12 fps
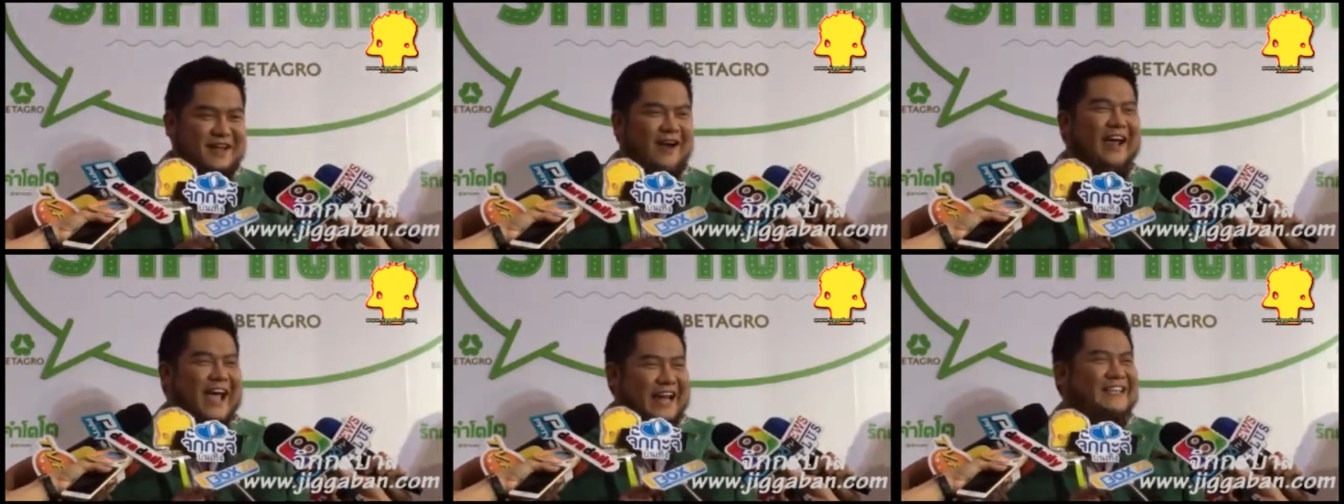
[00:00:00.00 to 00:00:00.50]
โอ
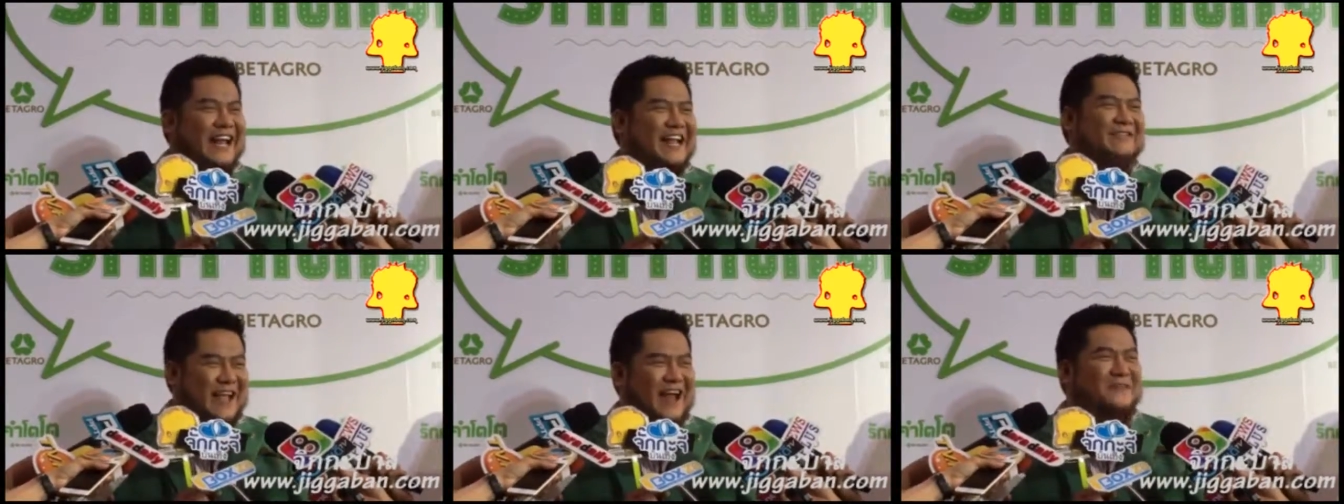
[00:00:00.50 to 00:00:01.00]
เค จะได้
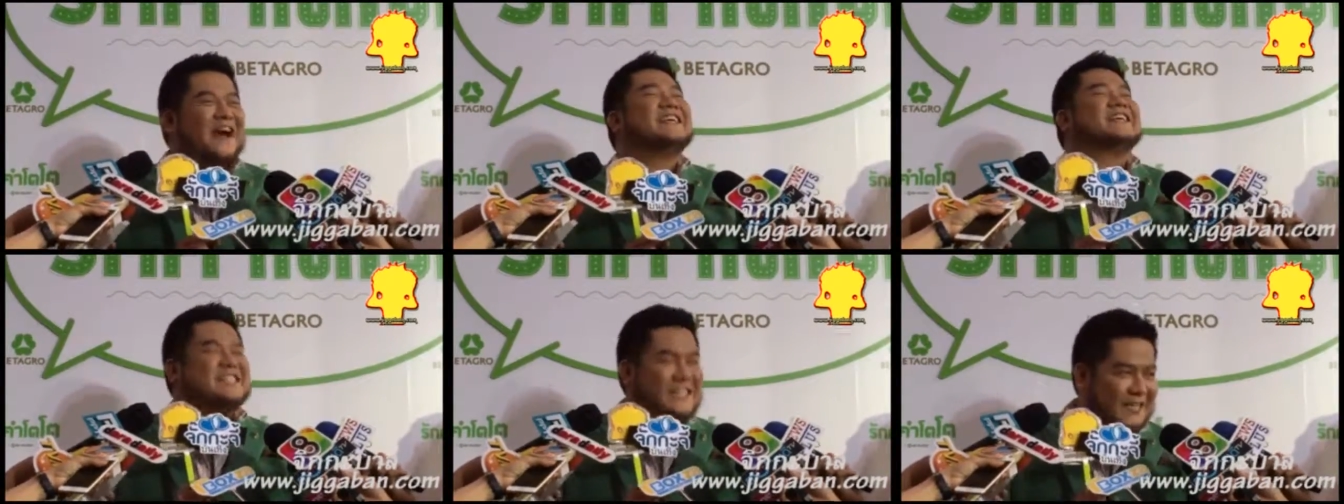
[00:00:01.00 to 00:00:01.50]
ทำงานเพื่อ
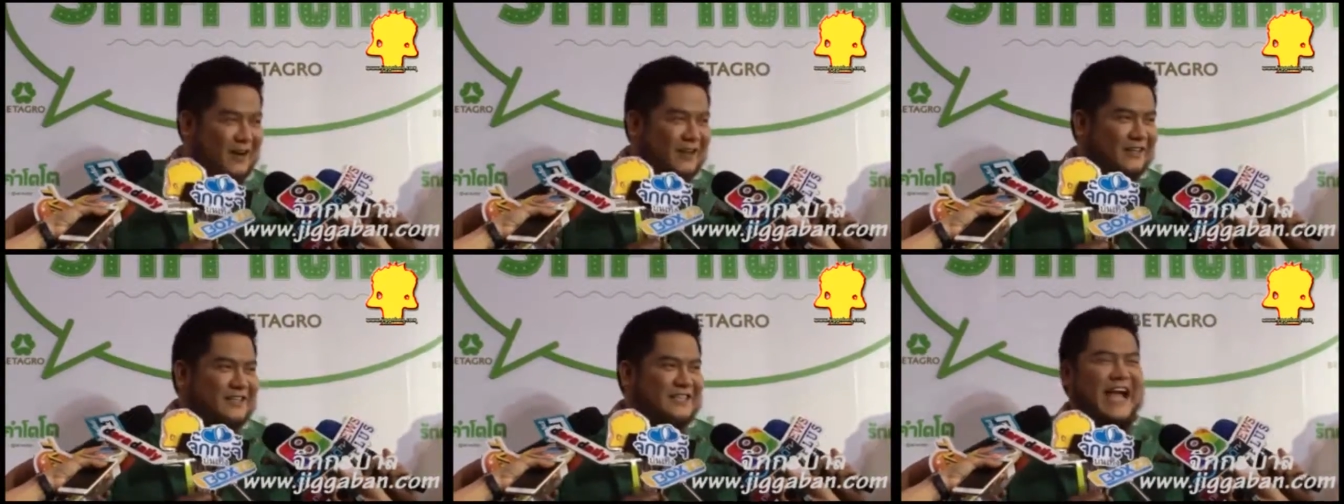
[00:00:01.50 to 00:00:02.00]
ที่จะซื้อรถ
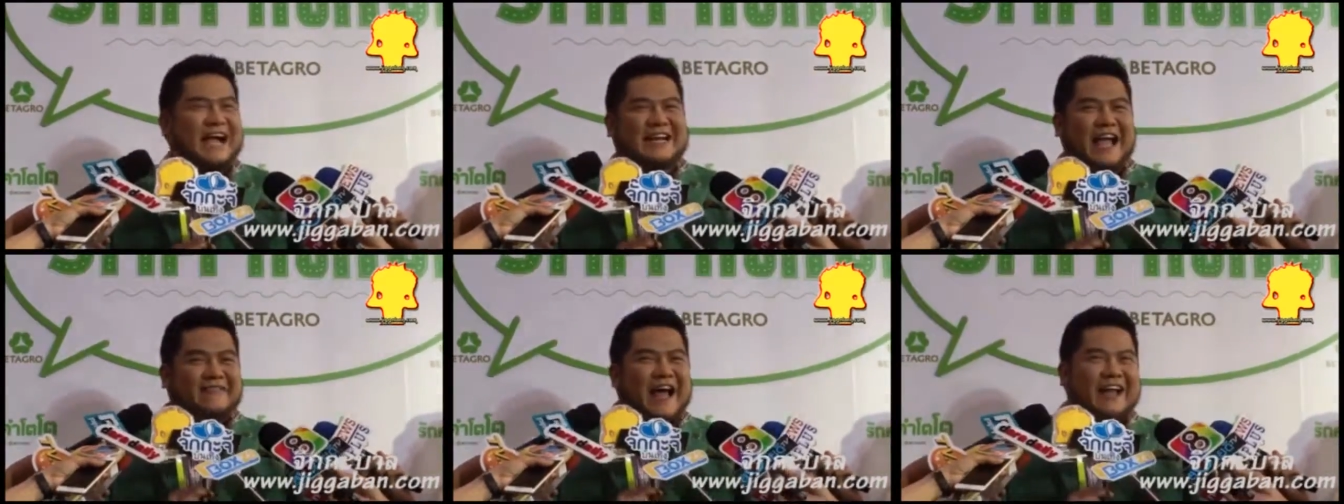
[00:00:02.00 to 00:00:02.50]
อยาก
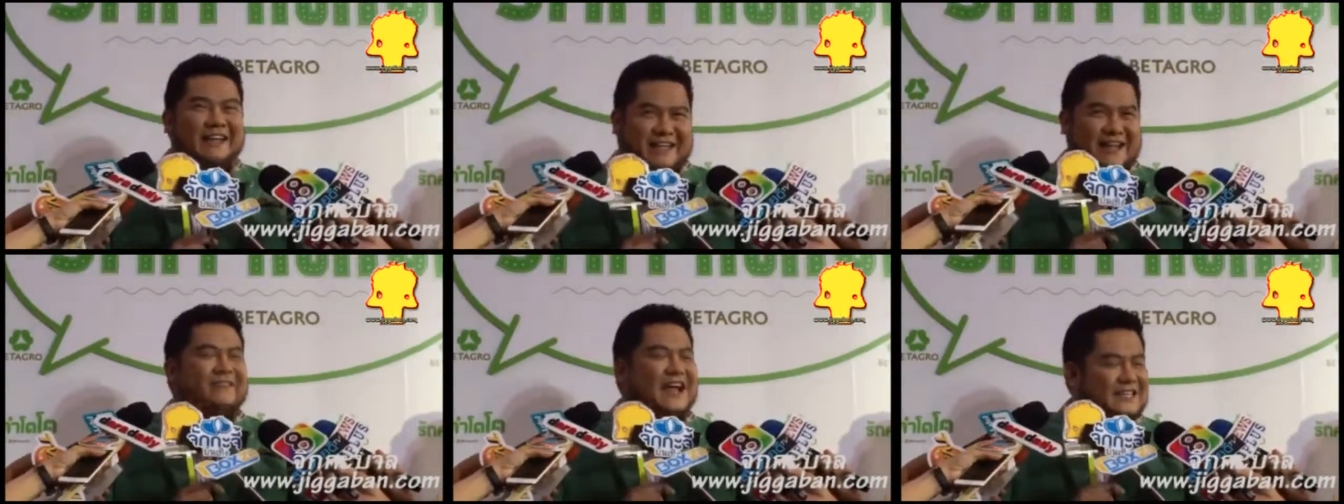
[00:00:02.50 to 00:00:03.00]
ได้บ้าน
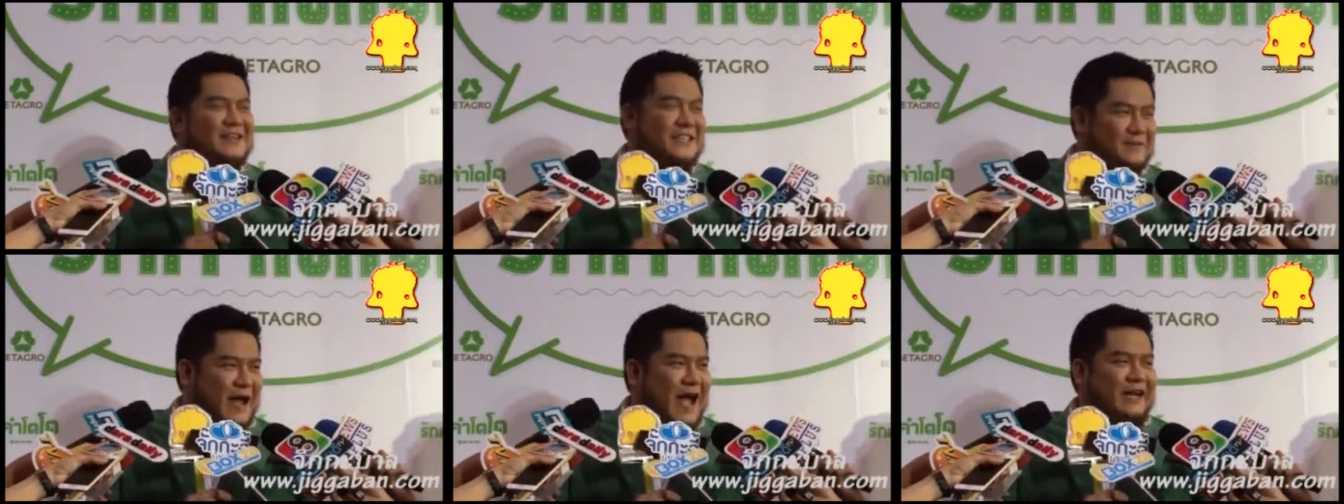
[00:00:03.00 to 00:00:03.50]
จะทำงานเพื่อ
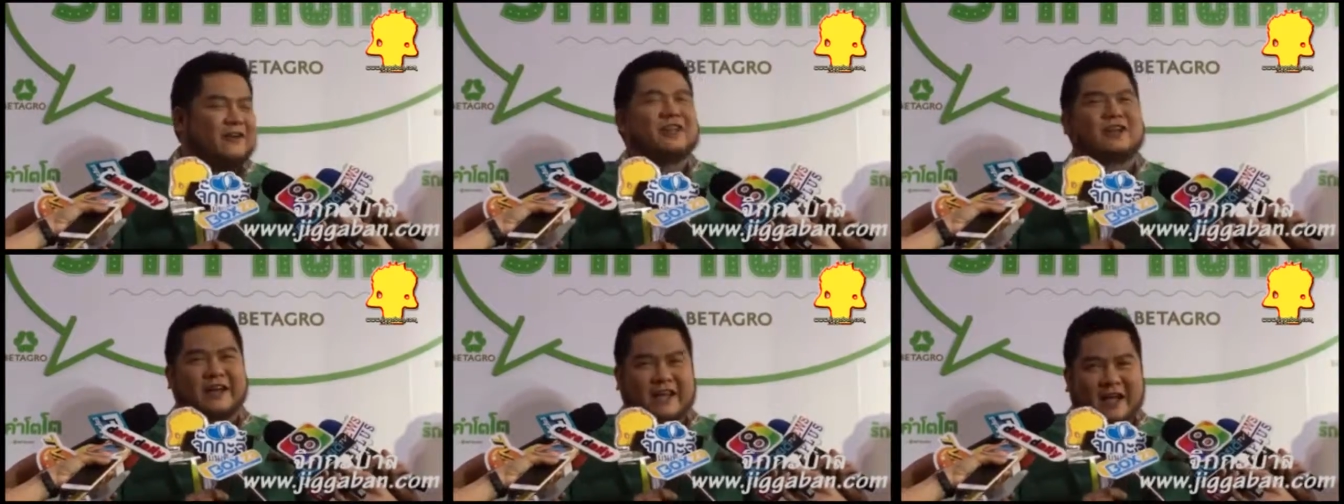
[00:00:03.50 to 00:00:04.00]
ซื้อบ้าน แต่ว่า
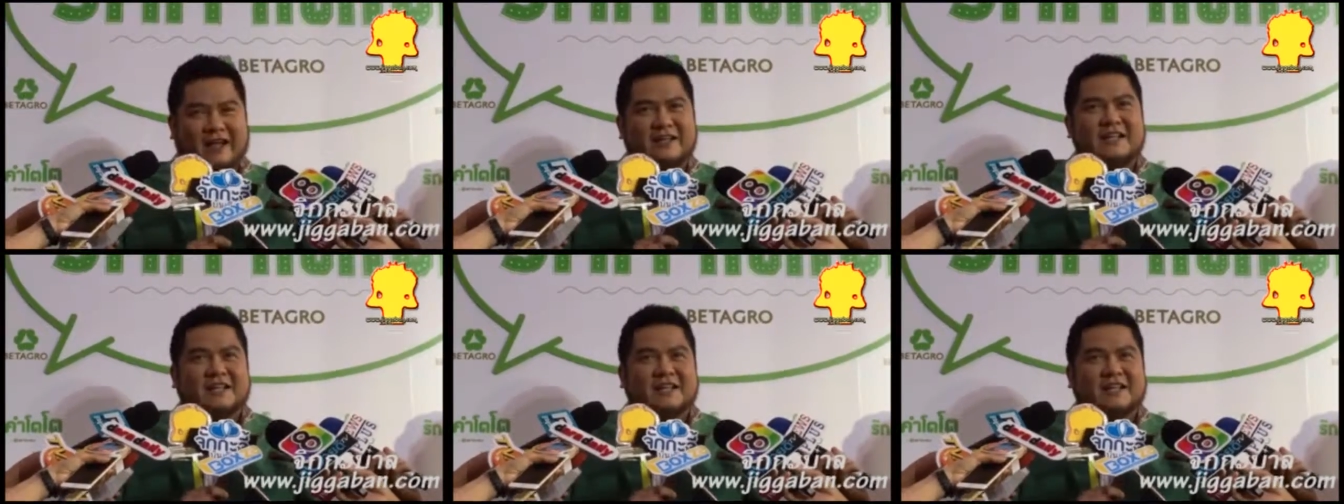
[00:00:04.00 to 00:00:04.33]
ตอนนี้ก็